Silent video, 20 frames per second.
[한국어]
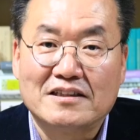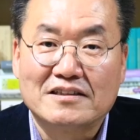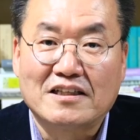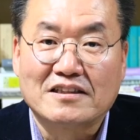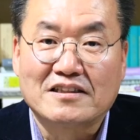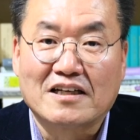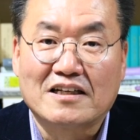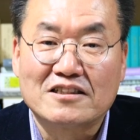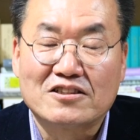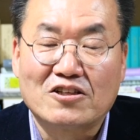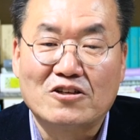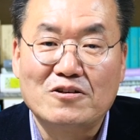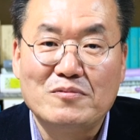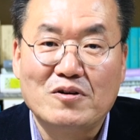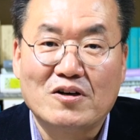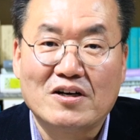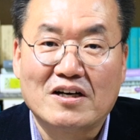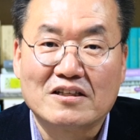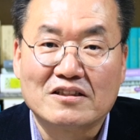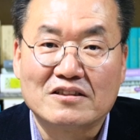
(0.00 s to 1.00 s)
세상을
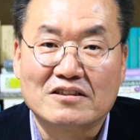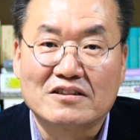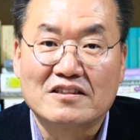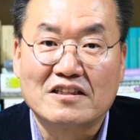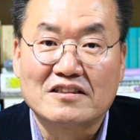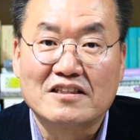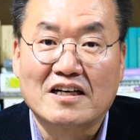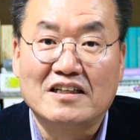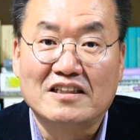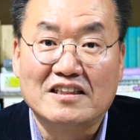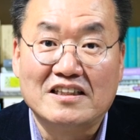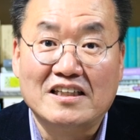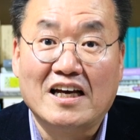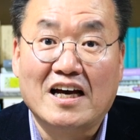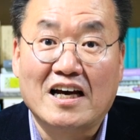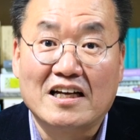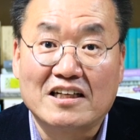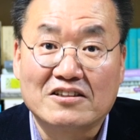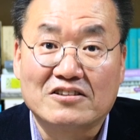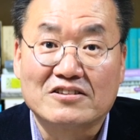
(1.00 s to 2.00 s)
설명하는 것, 세상을
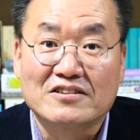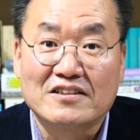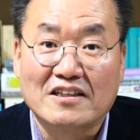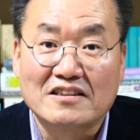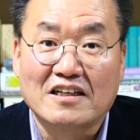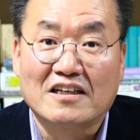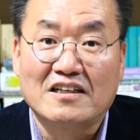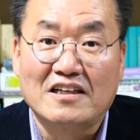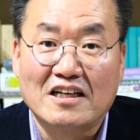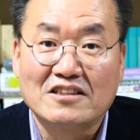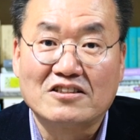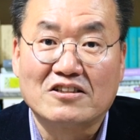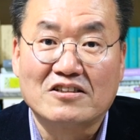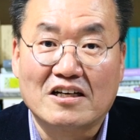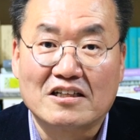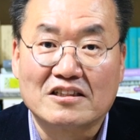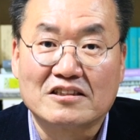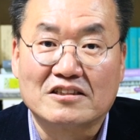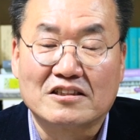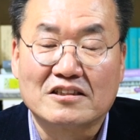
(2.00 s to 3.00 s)
이해하는 것, 세상을
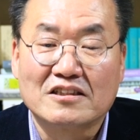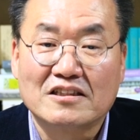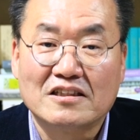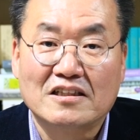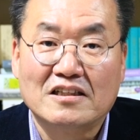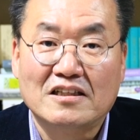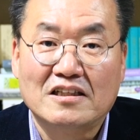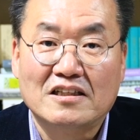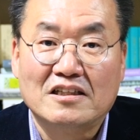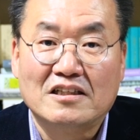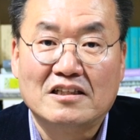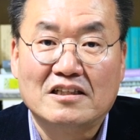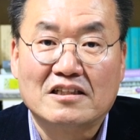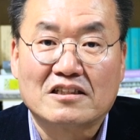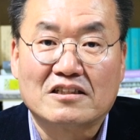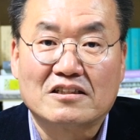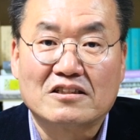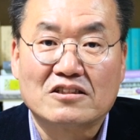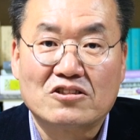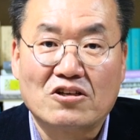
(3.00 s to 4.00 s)
해석하는 것.
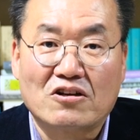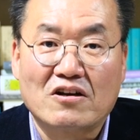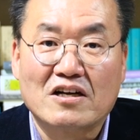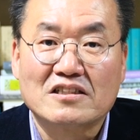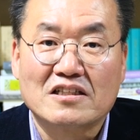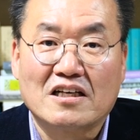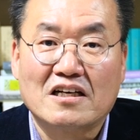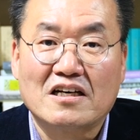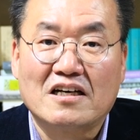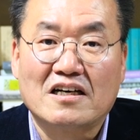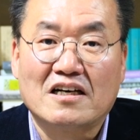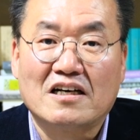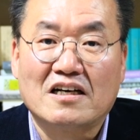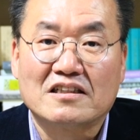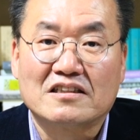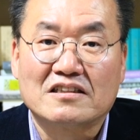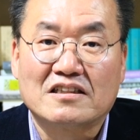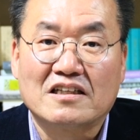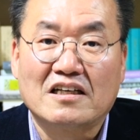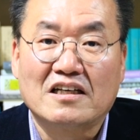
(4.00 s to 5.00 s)
그건
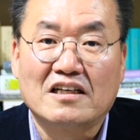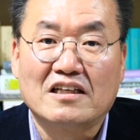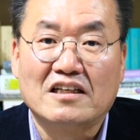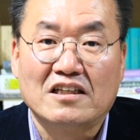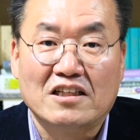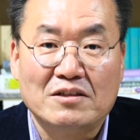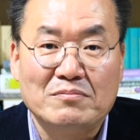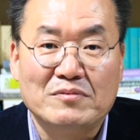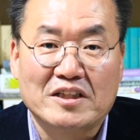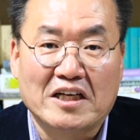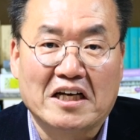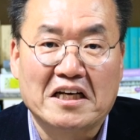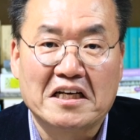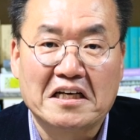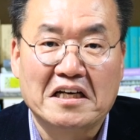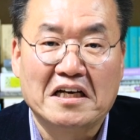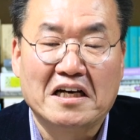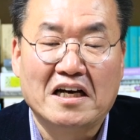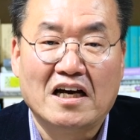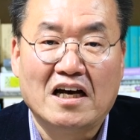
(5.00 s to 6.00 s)
철학자들의 일입니다.
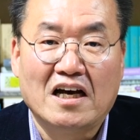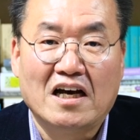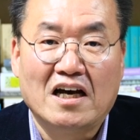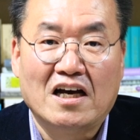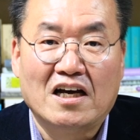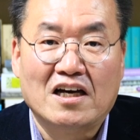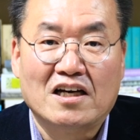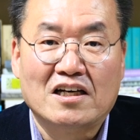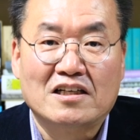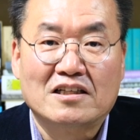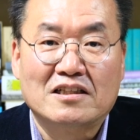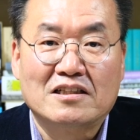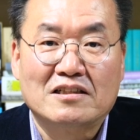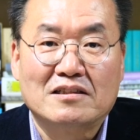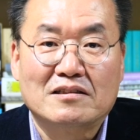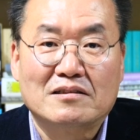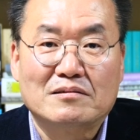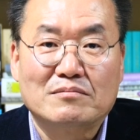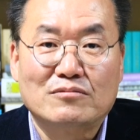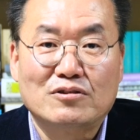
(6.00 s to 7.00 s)

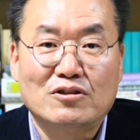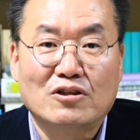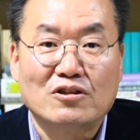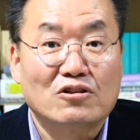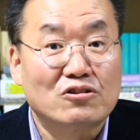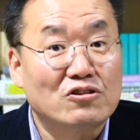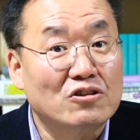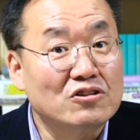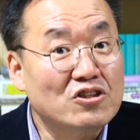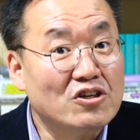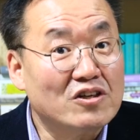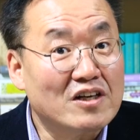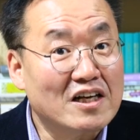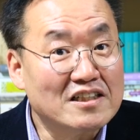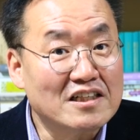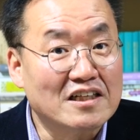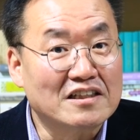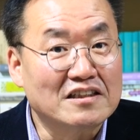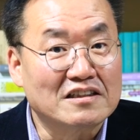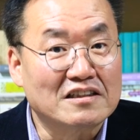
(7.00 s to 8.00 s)
물론 어떤
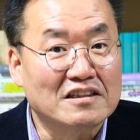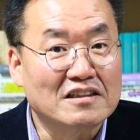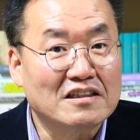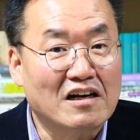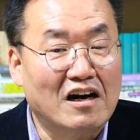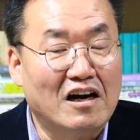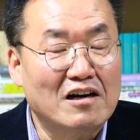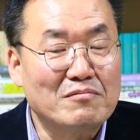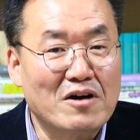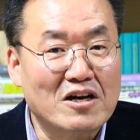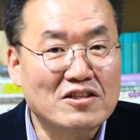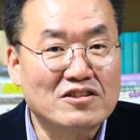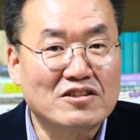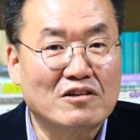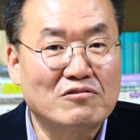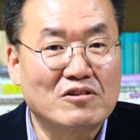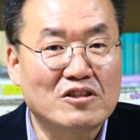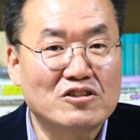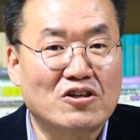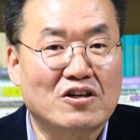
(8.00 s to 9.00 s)
철학자는, 칼
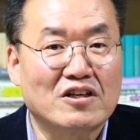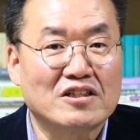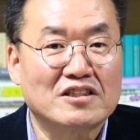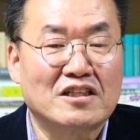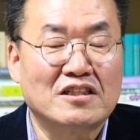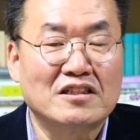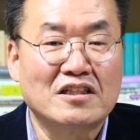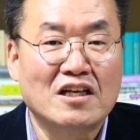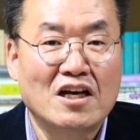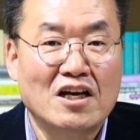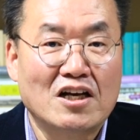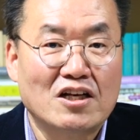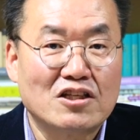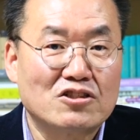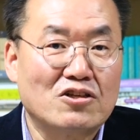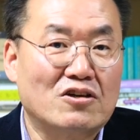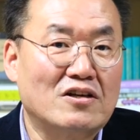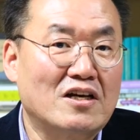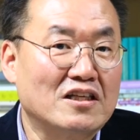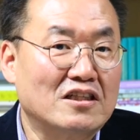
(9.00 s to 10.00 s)
막스라고 하는 철학자는
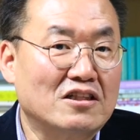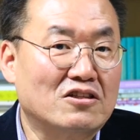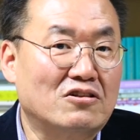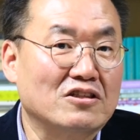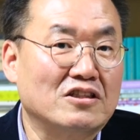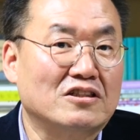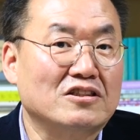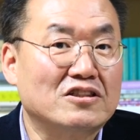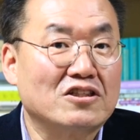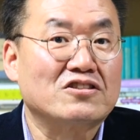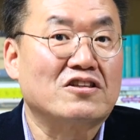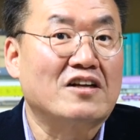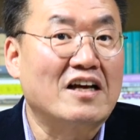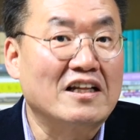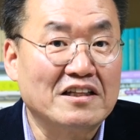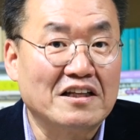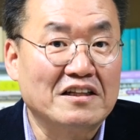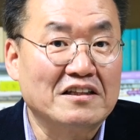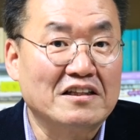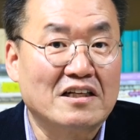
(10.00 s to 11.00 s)
철학이 거기 그쳐서는
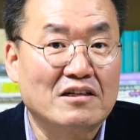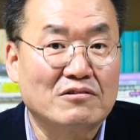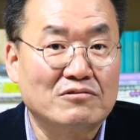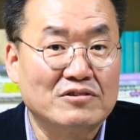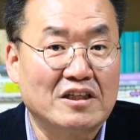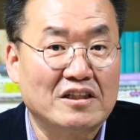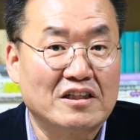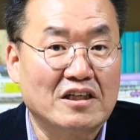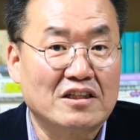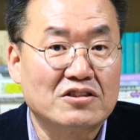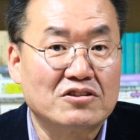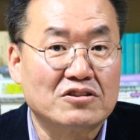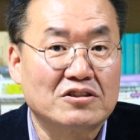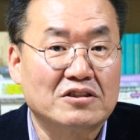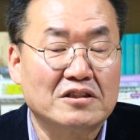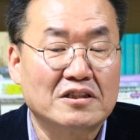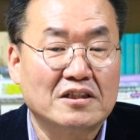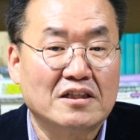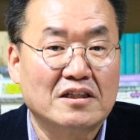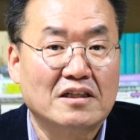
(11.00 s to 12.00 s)
안 된다고 얘기했죠.
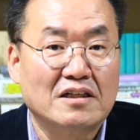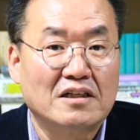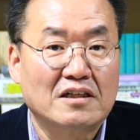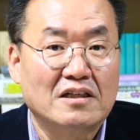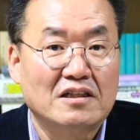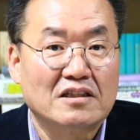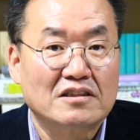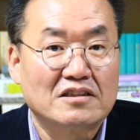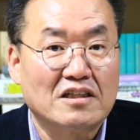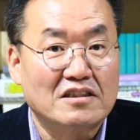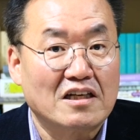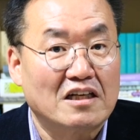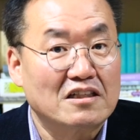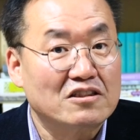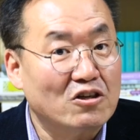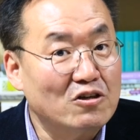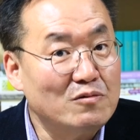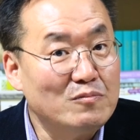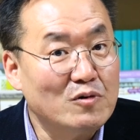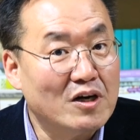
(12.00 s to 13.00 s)
세상을
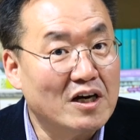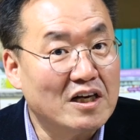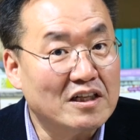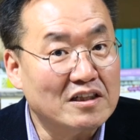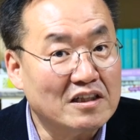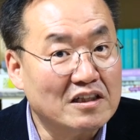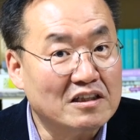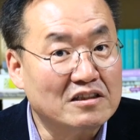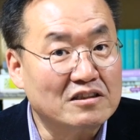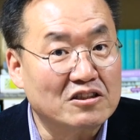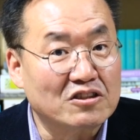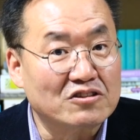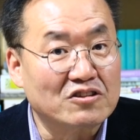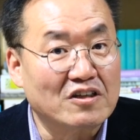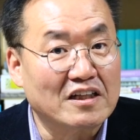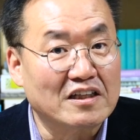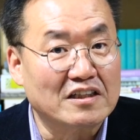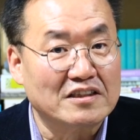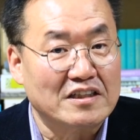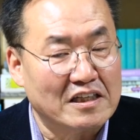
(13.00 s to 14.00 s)
설명하는데
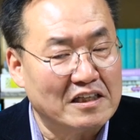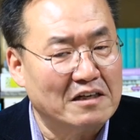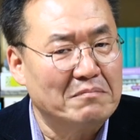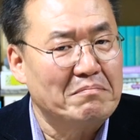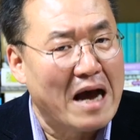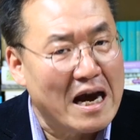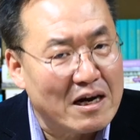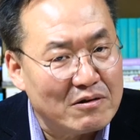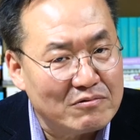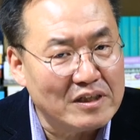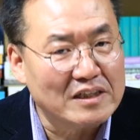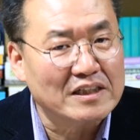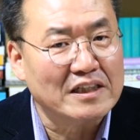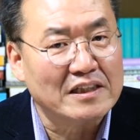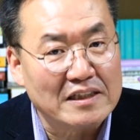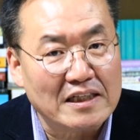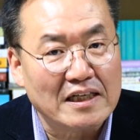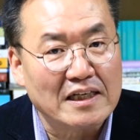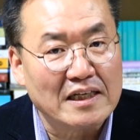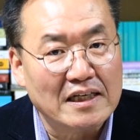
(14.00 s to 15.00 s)
그쳐서는 안 돼. 세상을 바꿔야
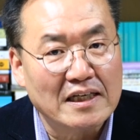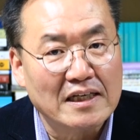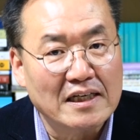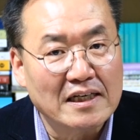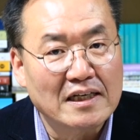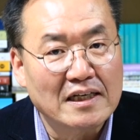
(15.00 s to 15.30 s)
된다.